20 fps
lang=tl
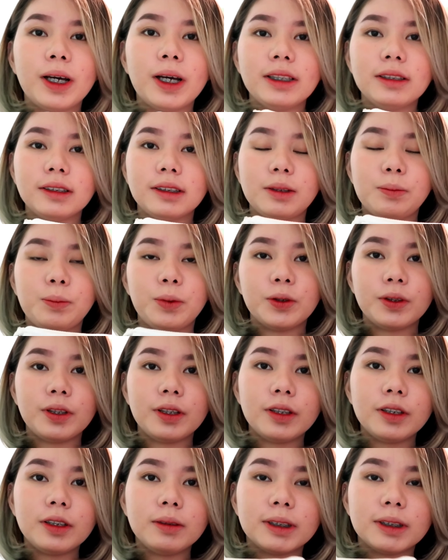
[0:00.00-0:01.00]
Well, si
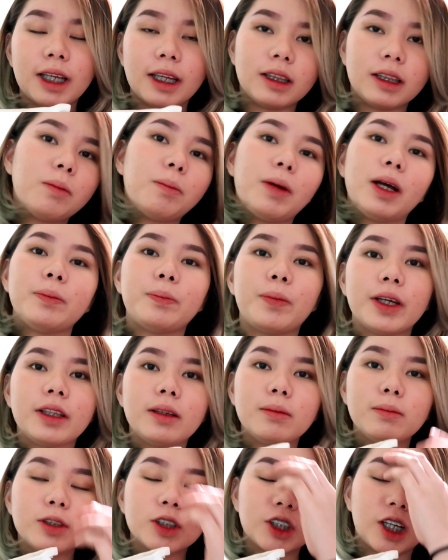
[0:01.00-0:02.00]
Beauty Derm set naman,
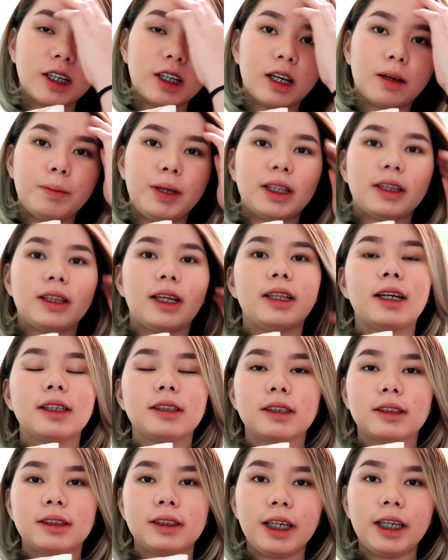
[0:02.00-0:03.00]
pwede mo siyang gamitin
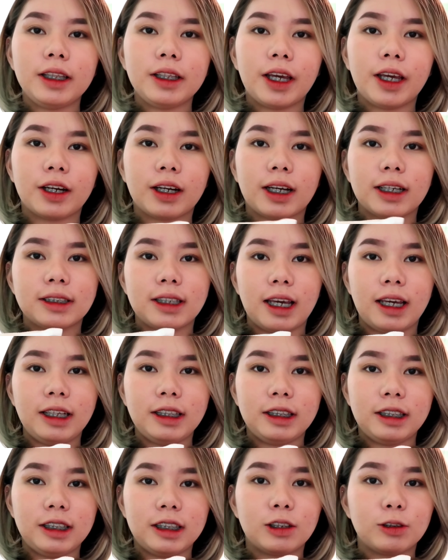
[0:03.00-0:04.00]
as a skincare kasi
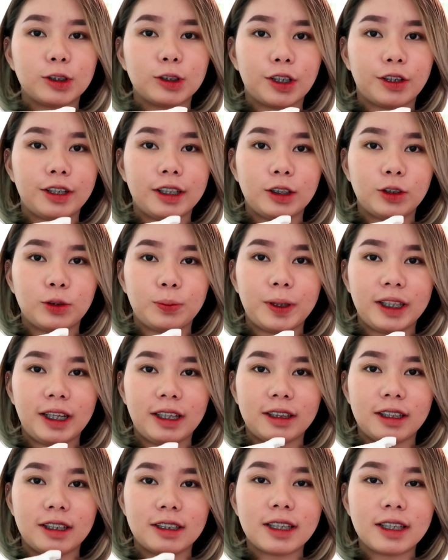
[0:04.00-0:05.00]
hindi daw siya
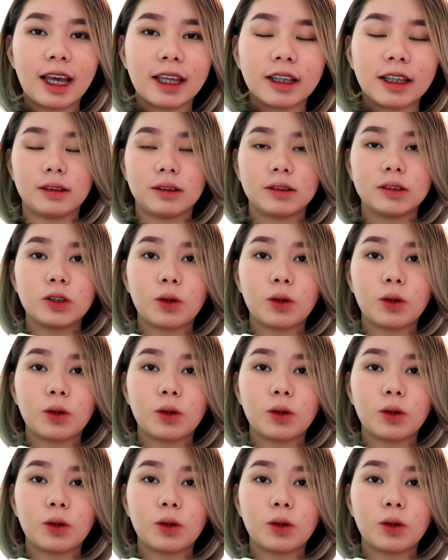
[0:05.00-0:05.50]
rejuvenating set.